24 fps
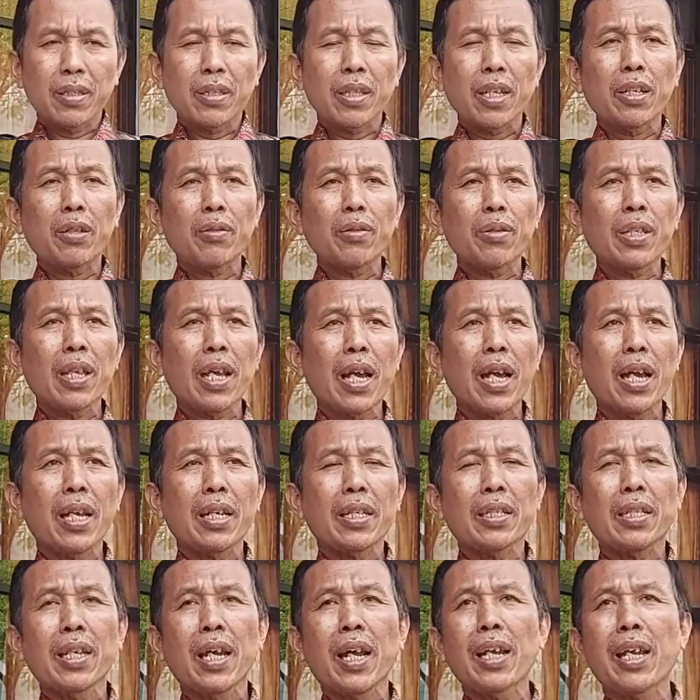
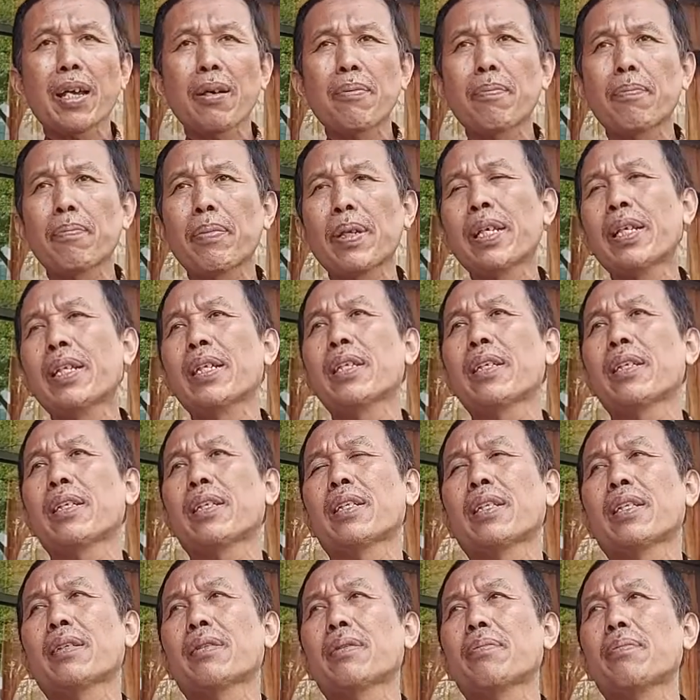Tentunya dalam men
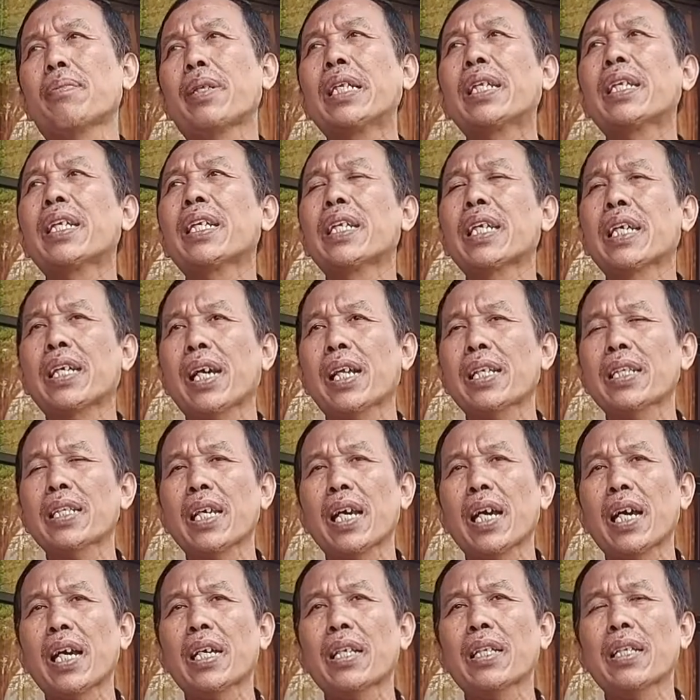mendidik
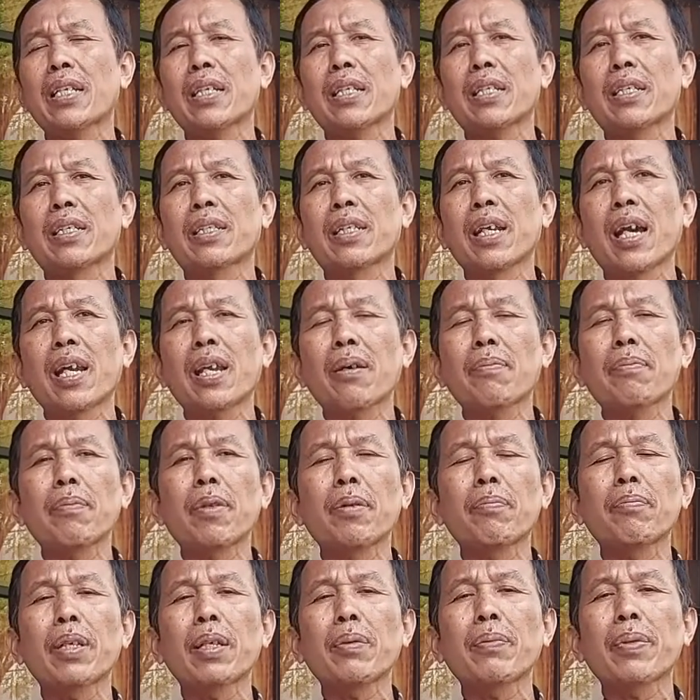kalian,
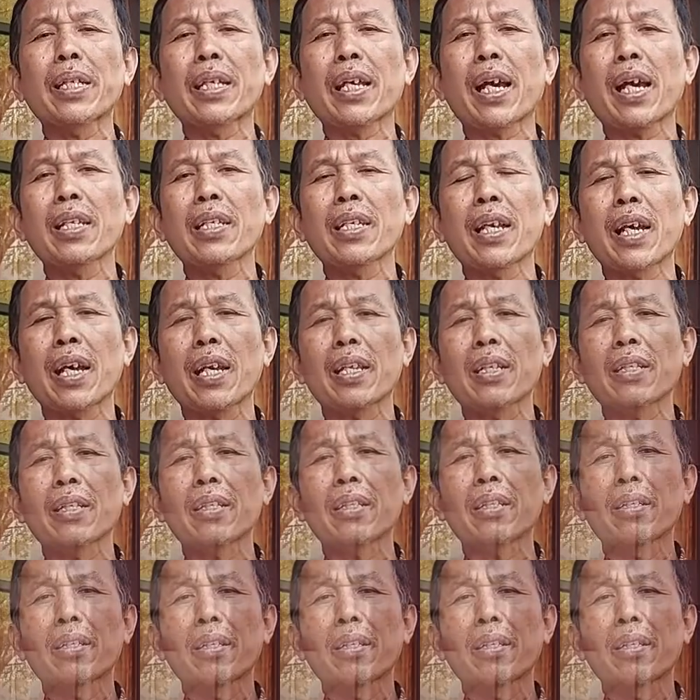dalam membimbing kalian,